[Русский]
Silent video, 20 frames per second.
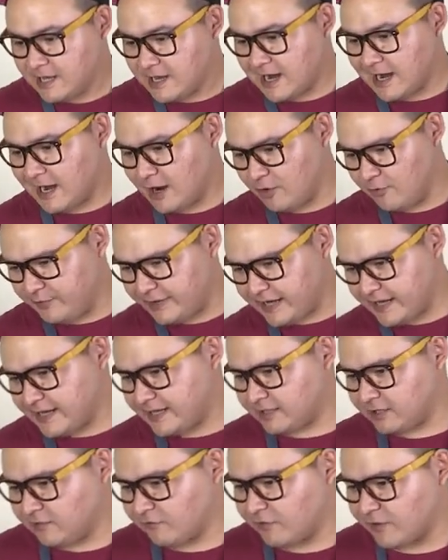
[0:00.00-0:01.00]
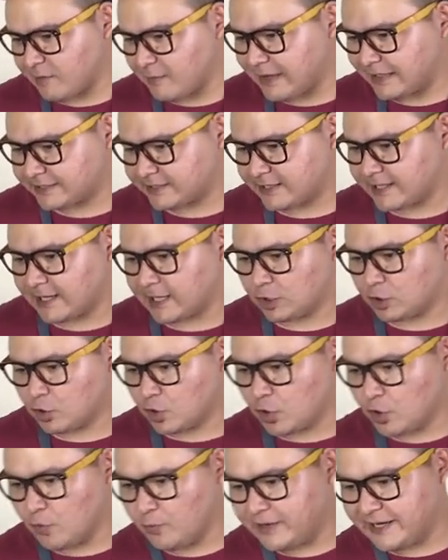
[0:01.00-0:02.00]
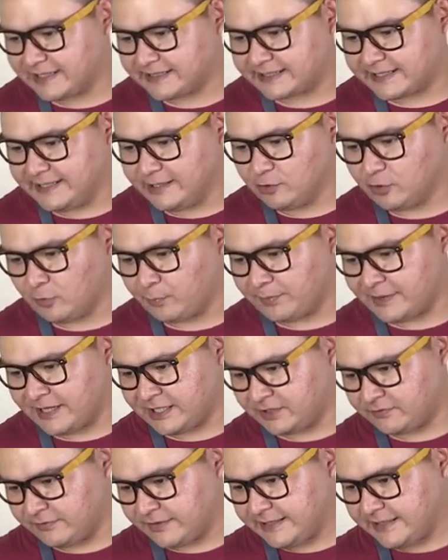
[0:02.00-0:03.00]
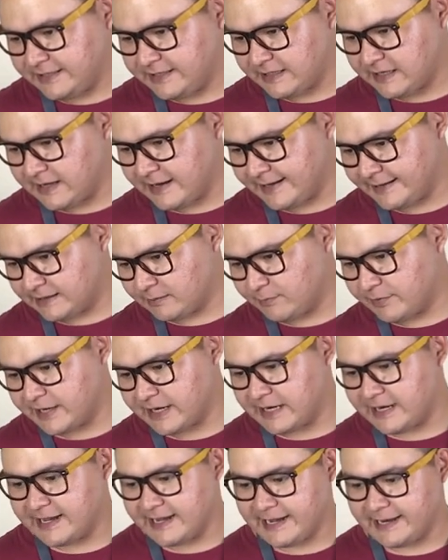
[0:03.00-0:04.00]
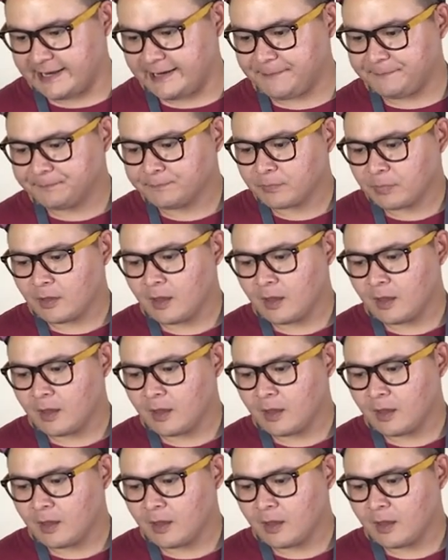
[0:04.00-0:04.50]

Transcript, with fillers: А, у меня есть информация, которую мне скинул производитель о этом кальяне.